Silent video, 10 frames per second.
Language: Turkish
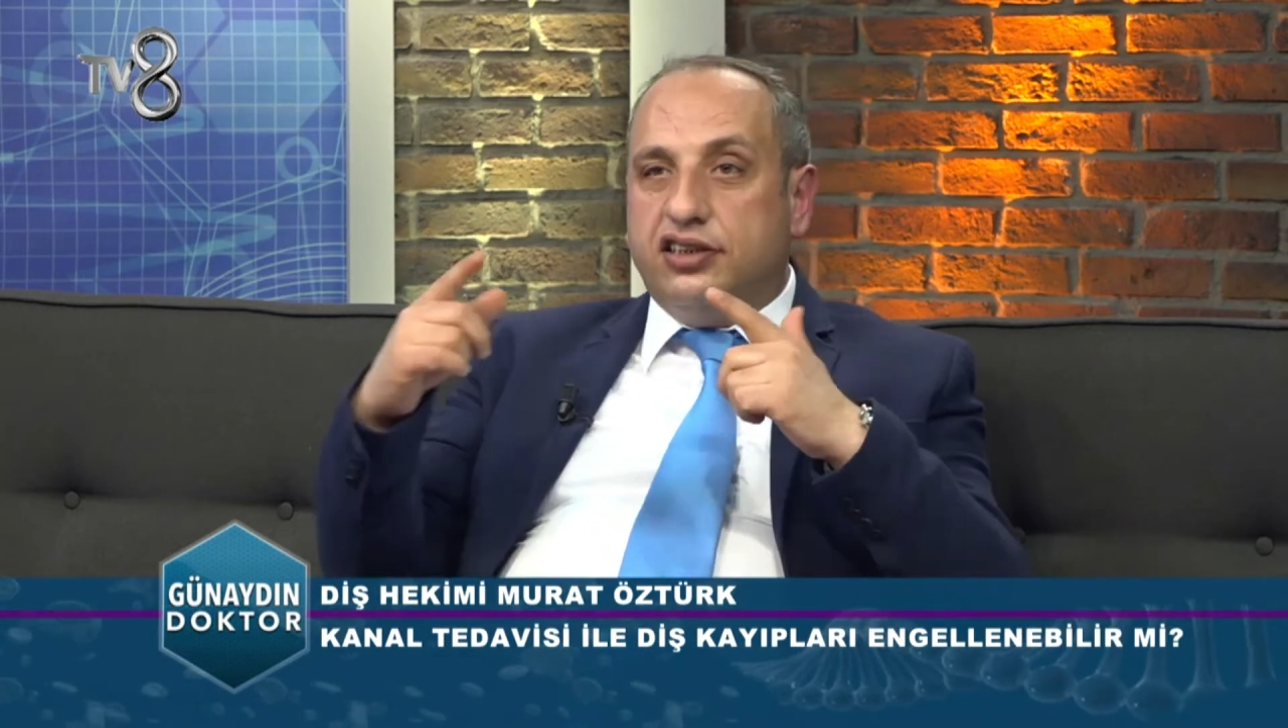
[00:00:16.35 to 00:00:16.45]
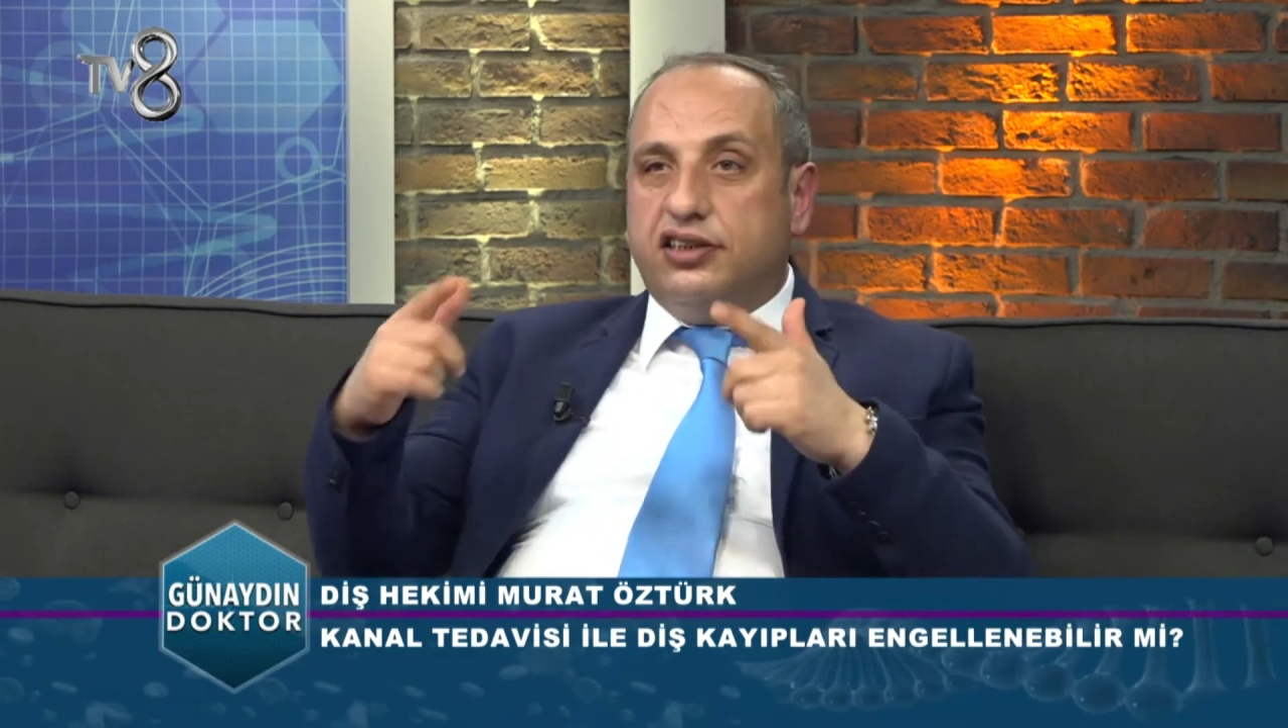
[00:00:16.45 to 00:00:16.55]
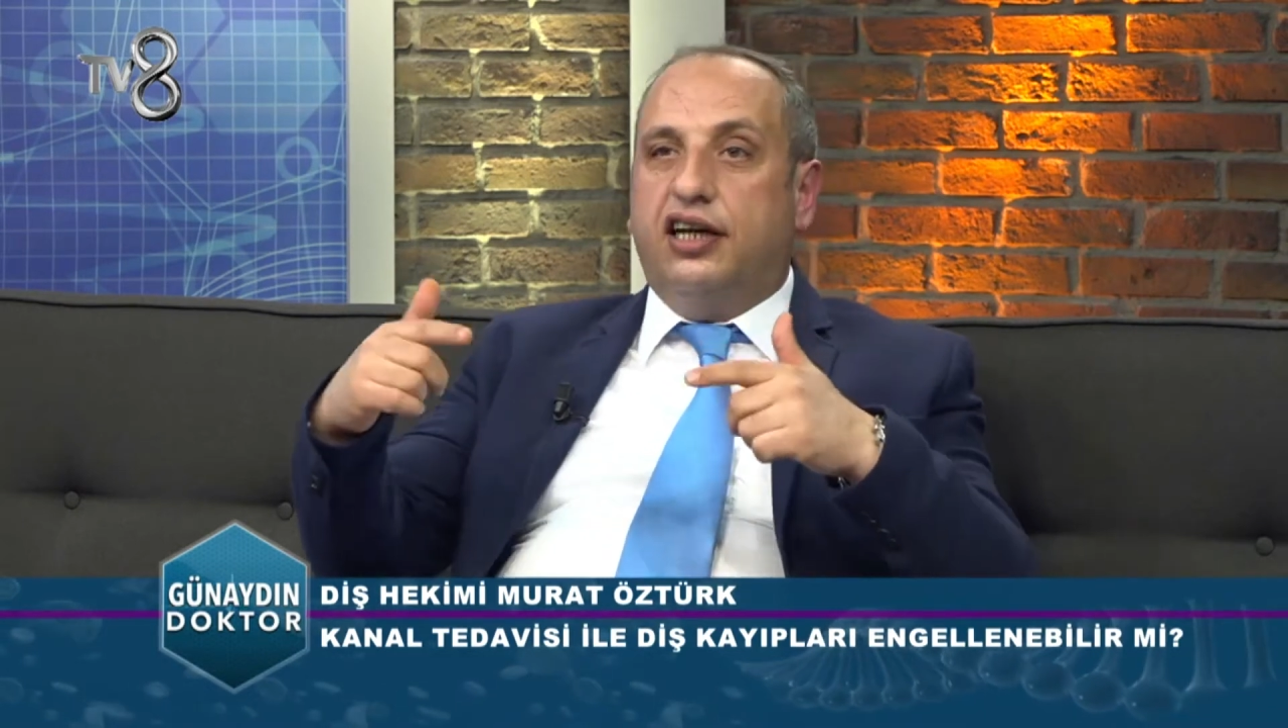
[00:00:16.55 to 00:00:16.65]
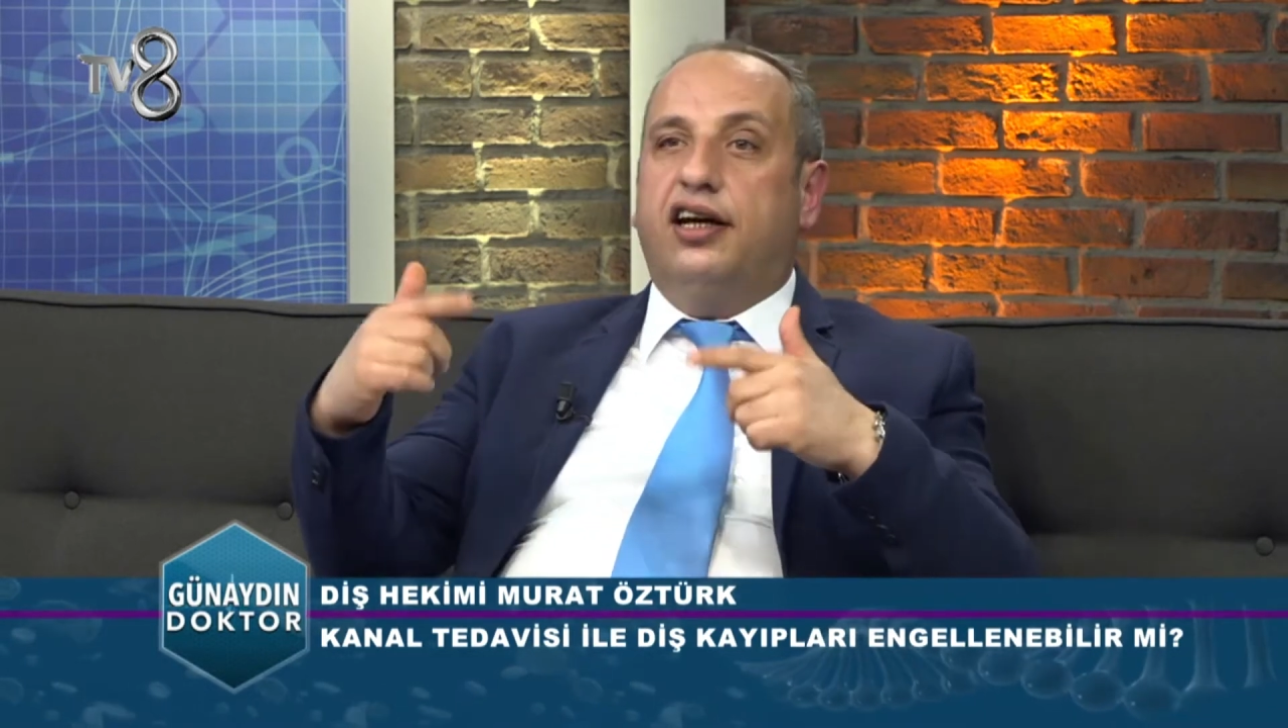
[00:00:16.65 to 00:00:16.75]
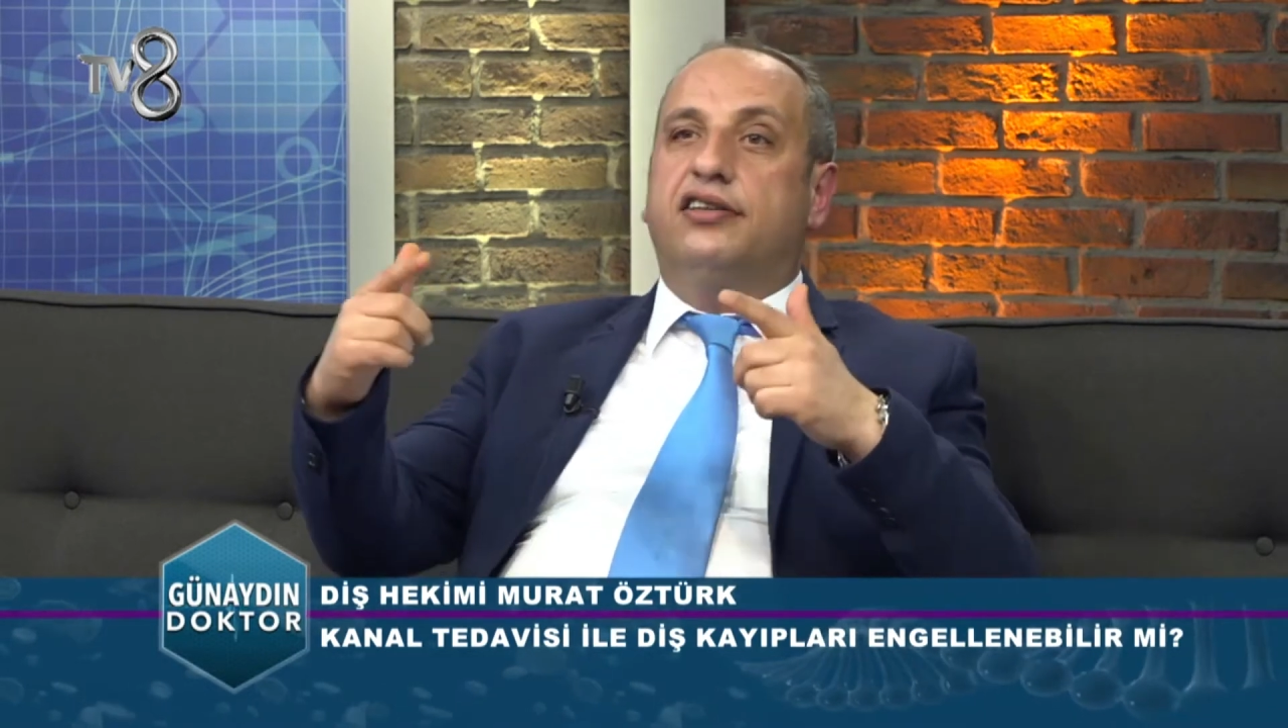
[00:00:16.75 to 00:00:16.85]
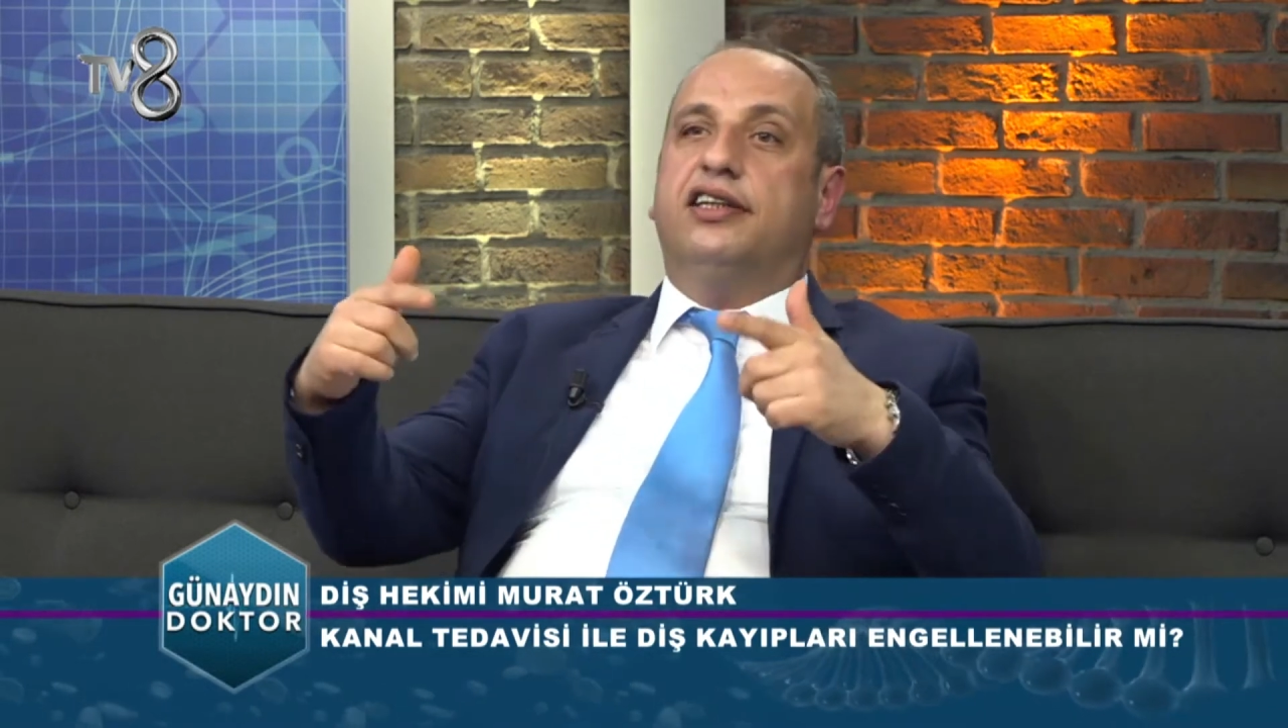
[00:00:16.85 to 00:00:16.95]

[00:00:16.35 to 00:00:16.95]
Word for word: diş kanal